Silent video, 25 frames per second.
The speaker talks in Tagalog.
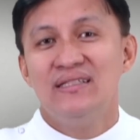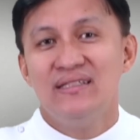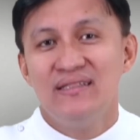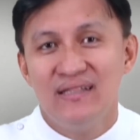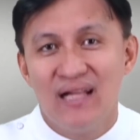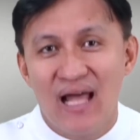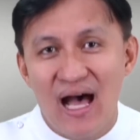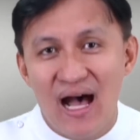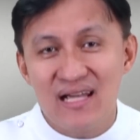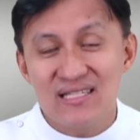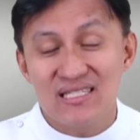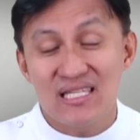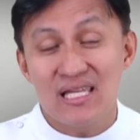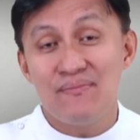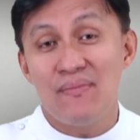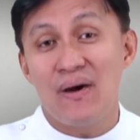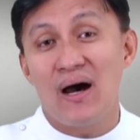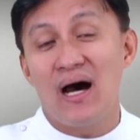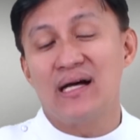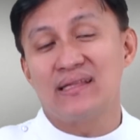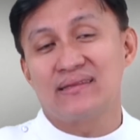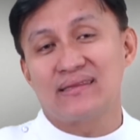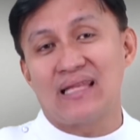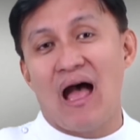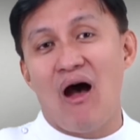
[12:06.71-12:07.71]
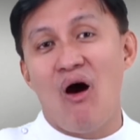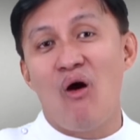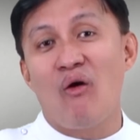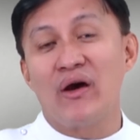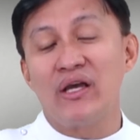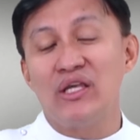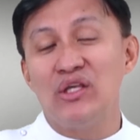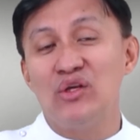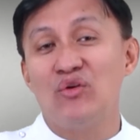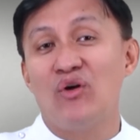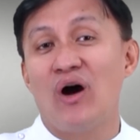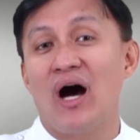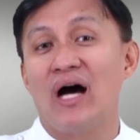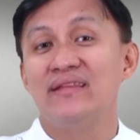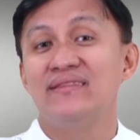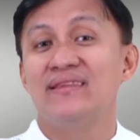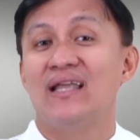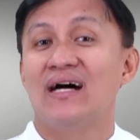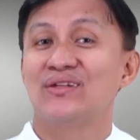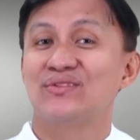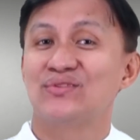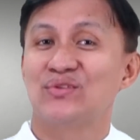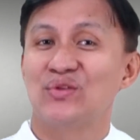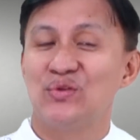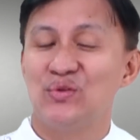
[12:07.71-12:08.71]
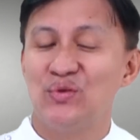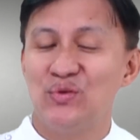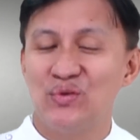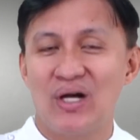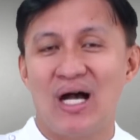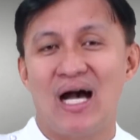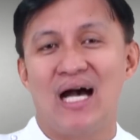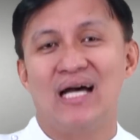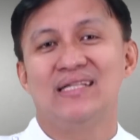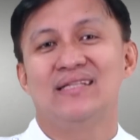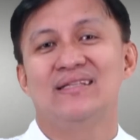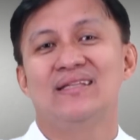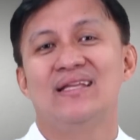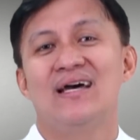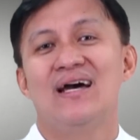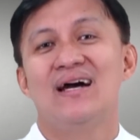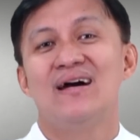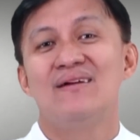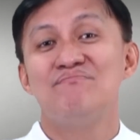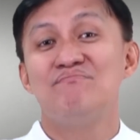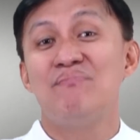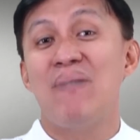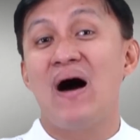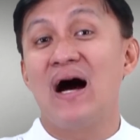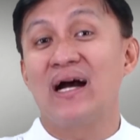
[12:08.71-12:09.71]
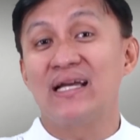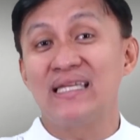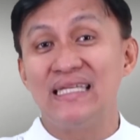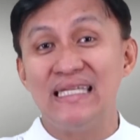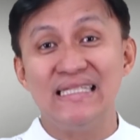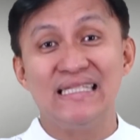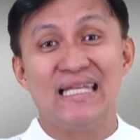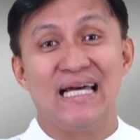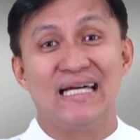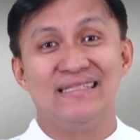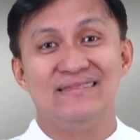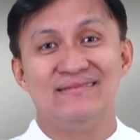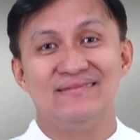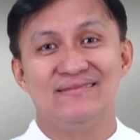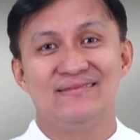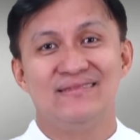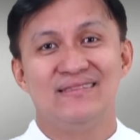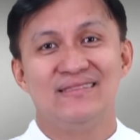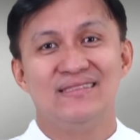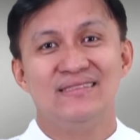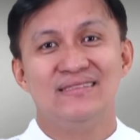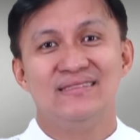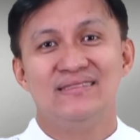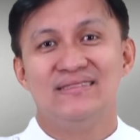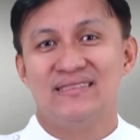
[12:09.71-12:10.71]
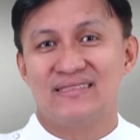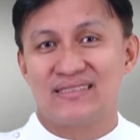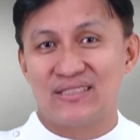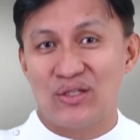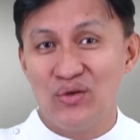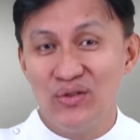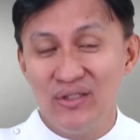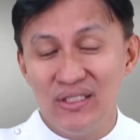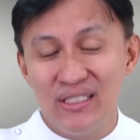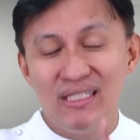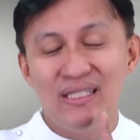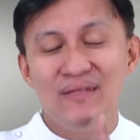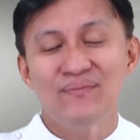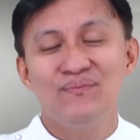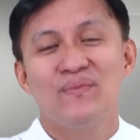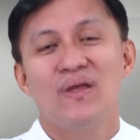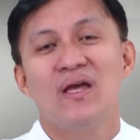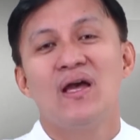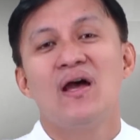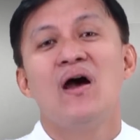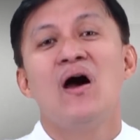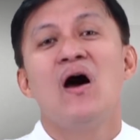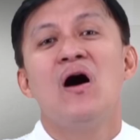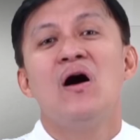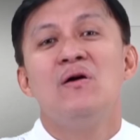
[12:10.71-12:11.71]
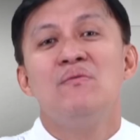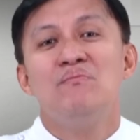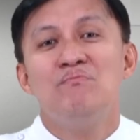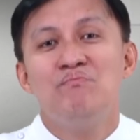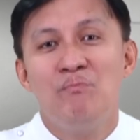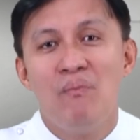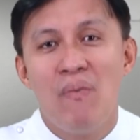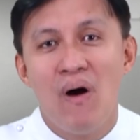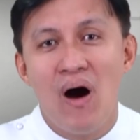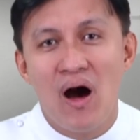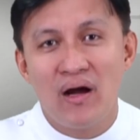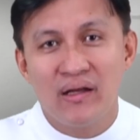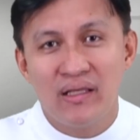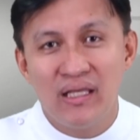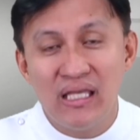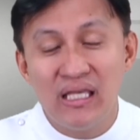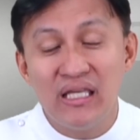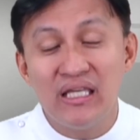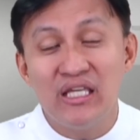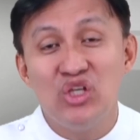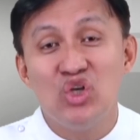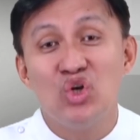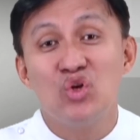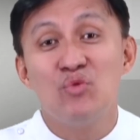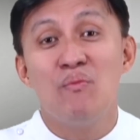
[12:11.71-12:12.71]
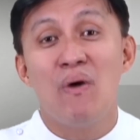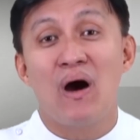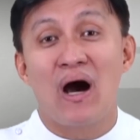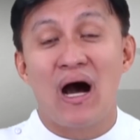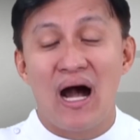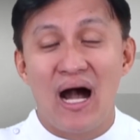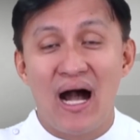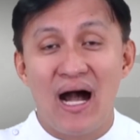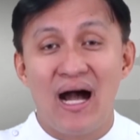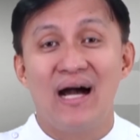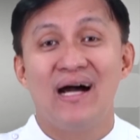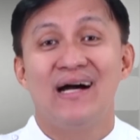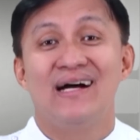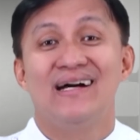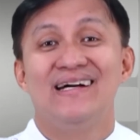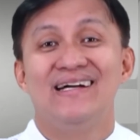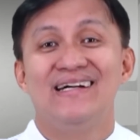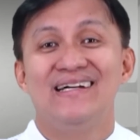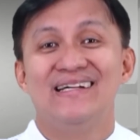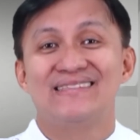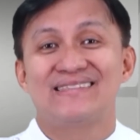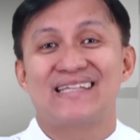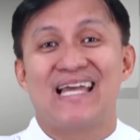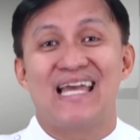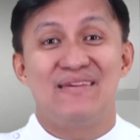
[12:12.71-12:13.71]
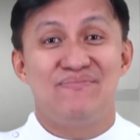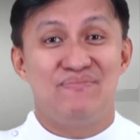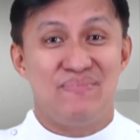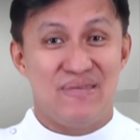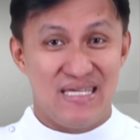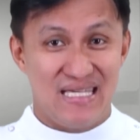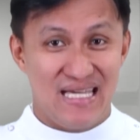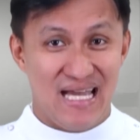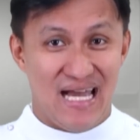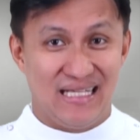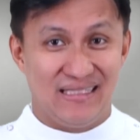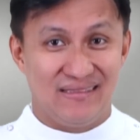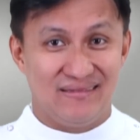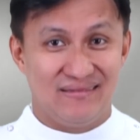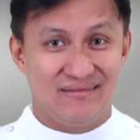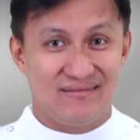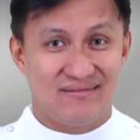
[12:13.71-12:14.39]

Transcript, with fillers: Nasa mga taong iyong handang tulungan, bahaginan sa huli, magiging iyong mga kaibigan.